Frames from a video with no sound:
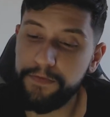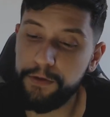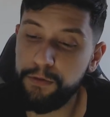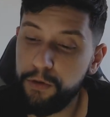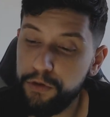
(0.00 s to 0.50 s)

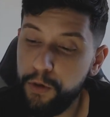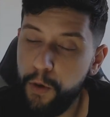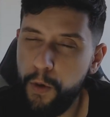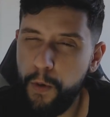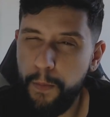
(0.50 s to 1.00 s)
Um gol
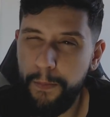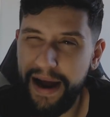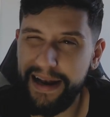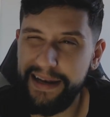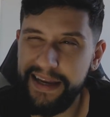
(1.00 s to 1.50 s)
do
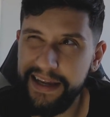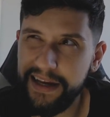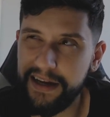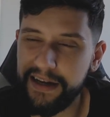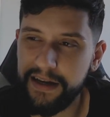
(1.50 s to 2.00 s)

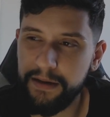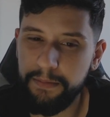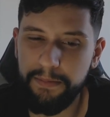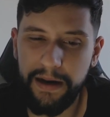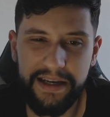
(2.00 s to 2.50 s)
Palinha,
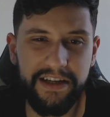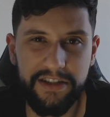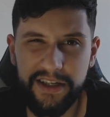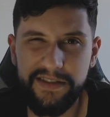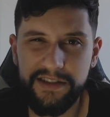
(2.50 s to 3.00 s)
Palinha,
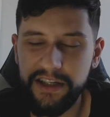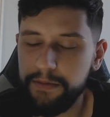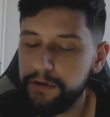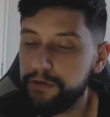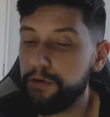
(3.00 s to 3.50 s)
acho que é assim que
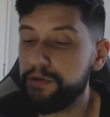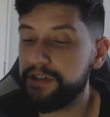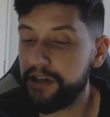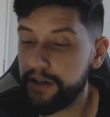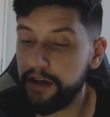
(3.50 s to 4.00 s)
chama, é outro gol do
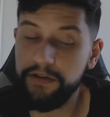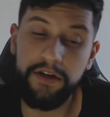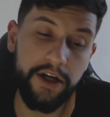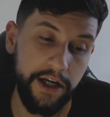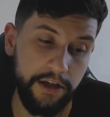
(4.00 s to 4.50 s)
Cristiano Ronaldo.